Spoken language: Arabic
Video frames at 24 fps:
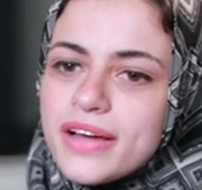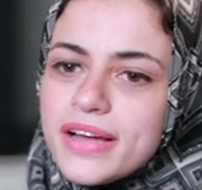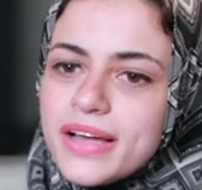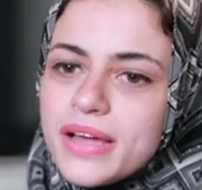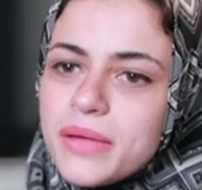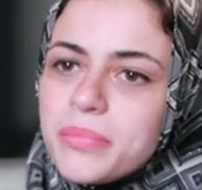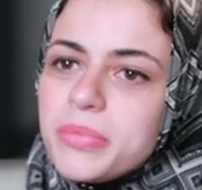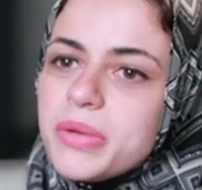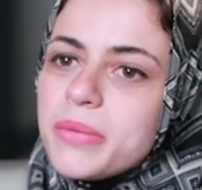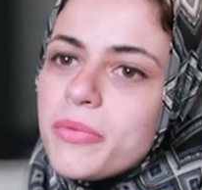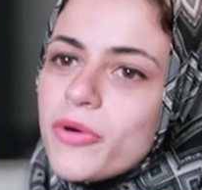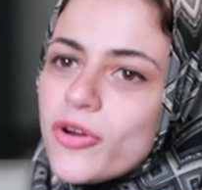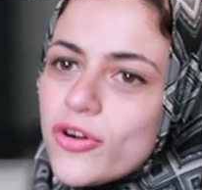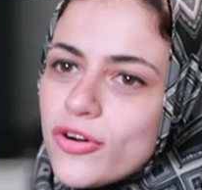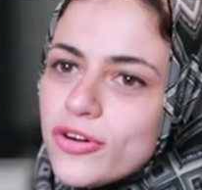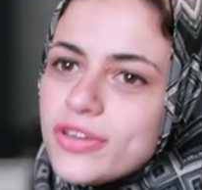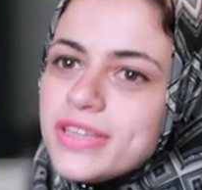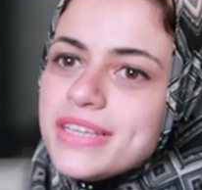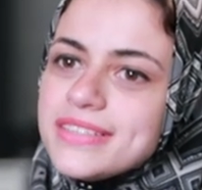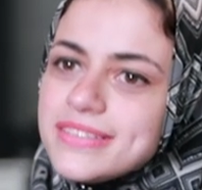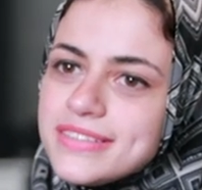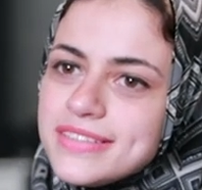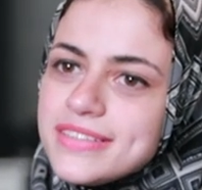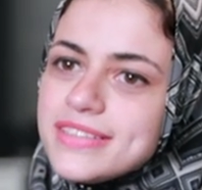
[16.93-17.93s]
كان
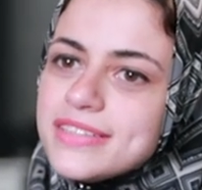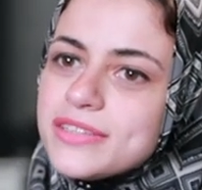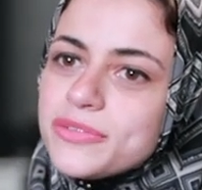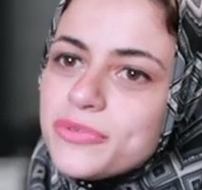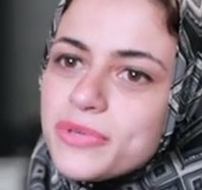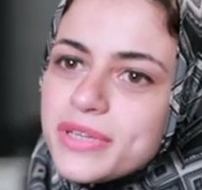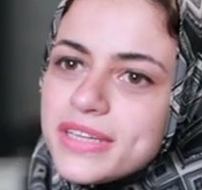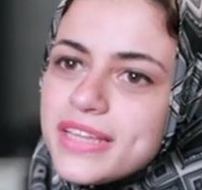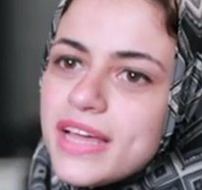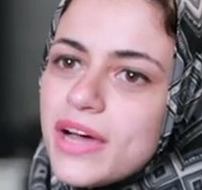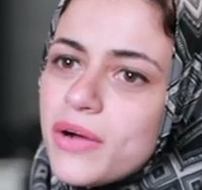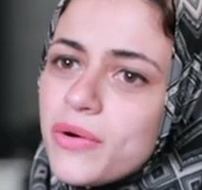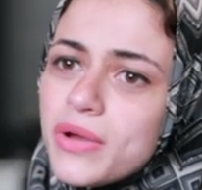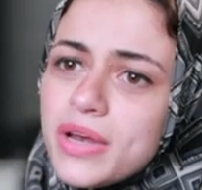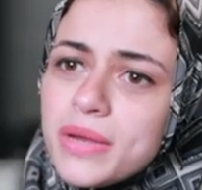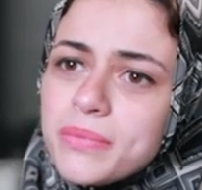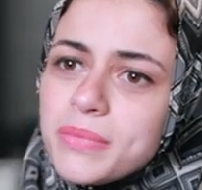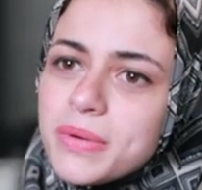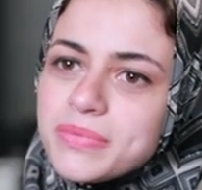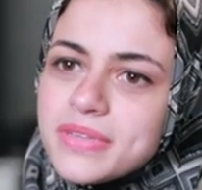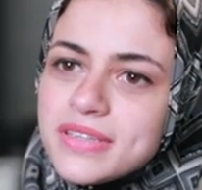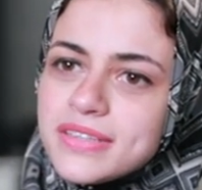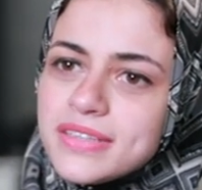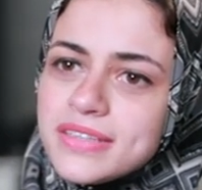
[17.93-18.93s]
بيمرني كتير وكده اول
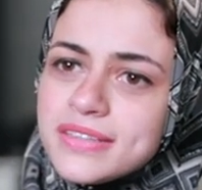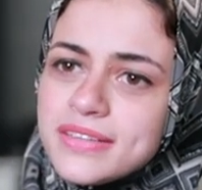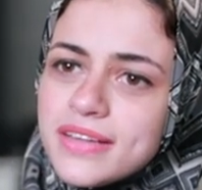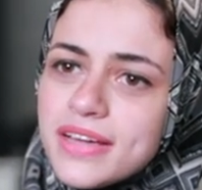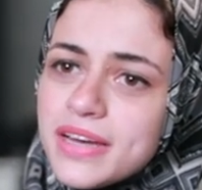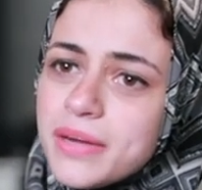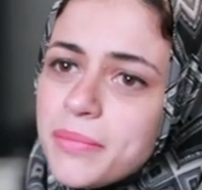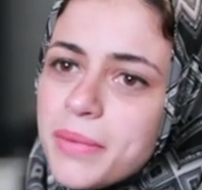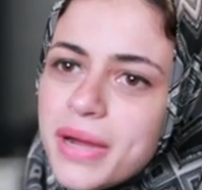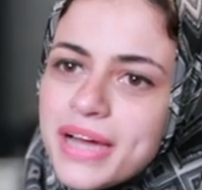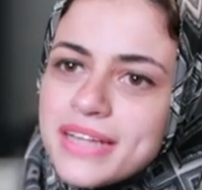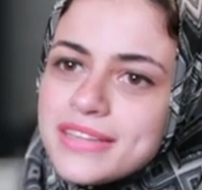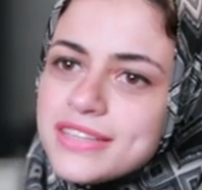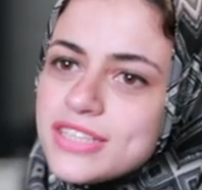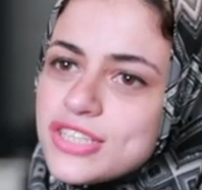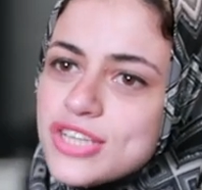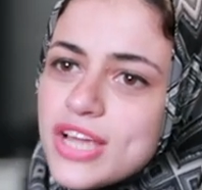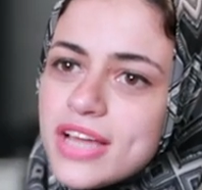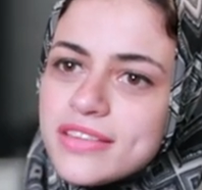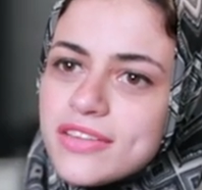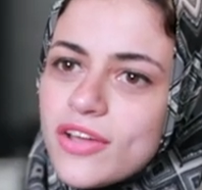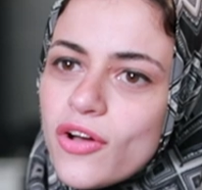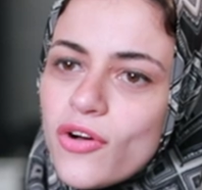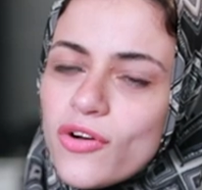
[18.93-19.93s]
لما ابتديت انا ما قعدتش
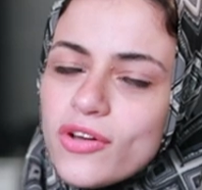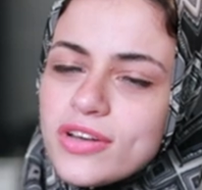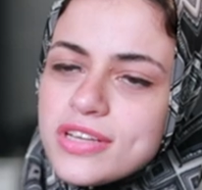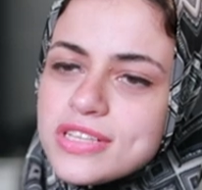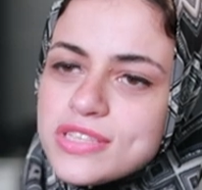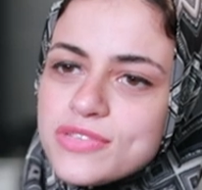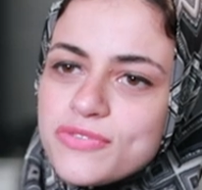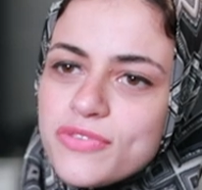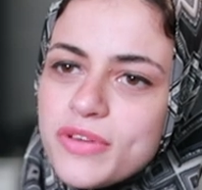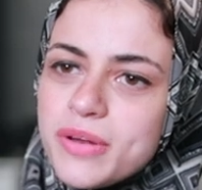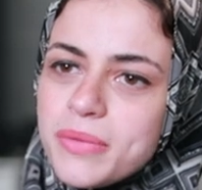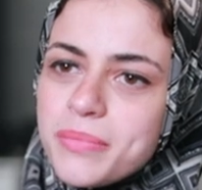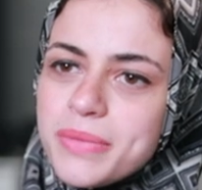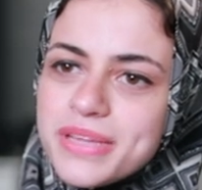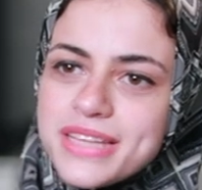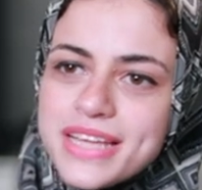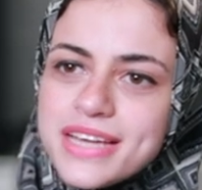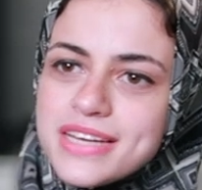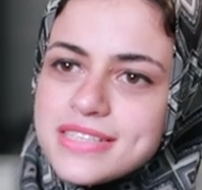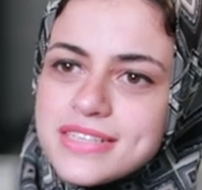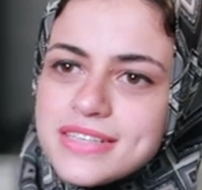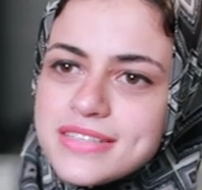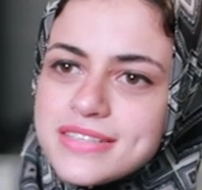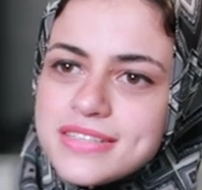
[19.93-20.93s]
حتى خالص في
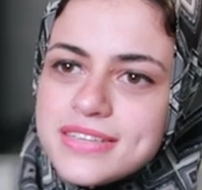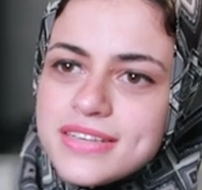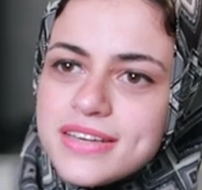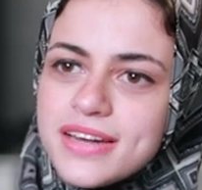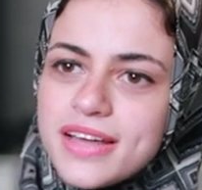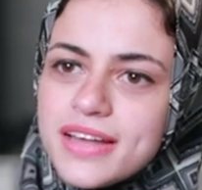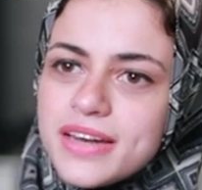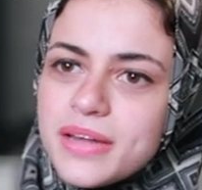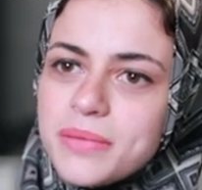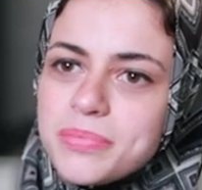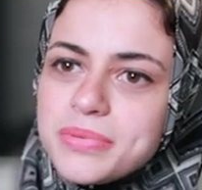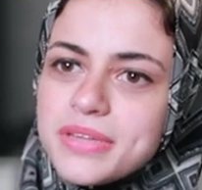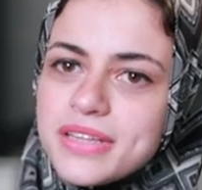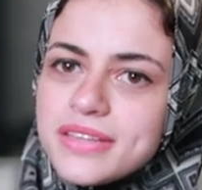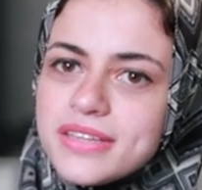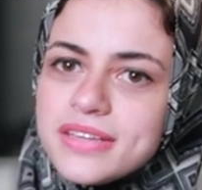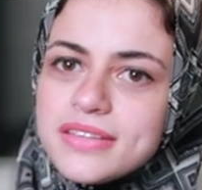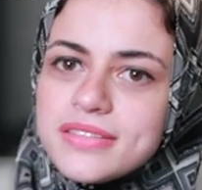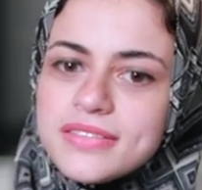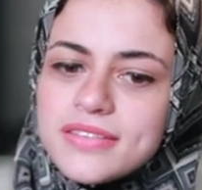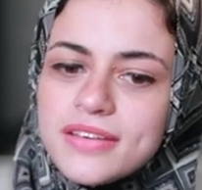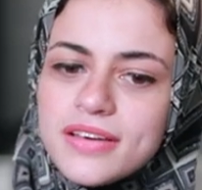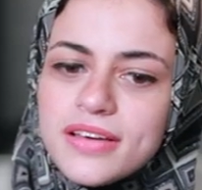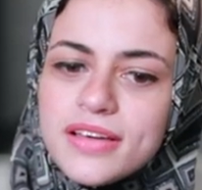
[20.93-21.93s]
المدارس كتير انا
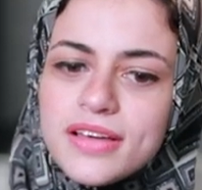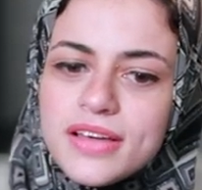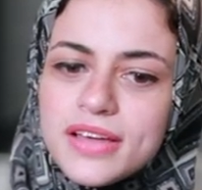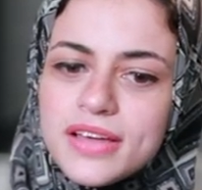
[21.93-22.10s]
ابتديت